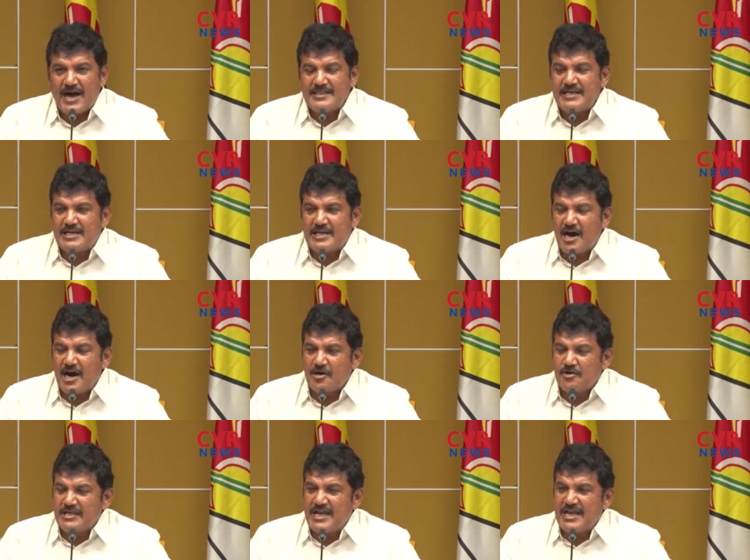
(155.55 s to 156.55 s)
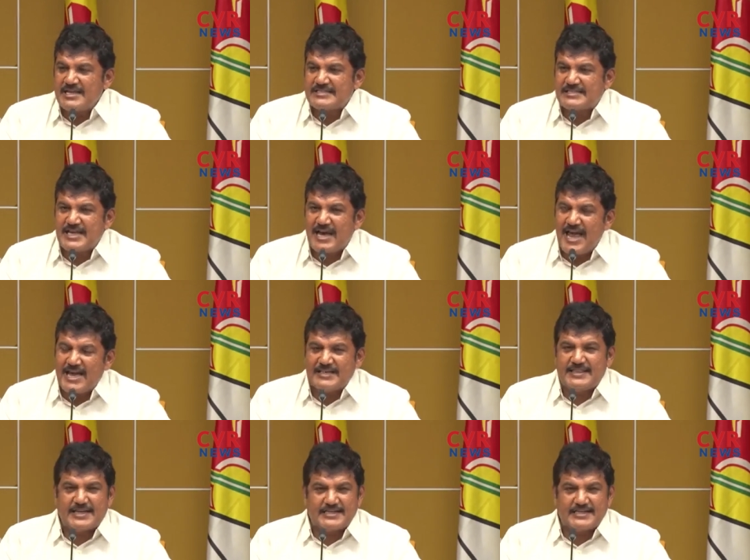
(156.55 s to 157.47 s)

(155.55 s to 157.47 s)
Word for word: అధికారులు ఏ స్థాయికి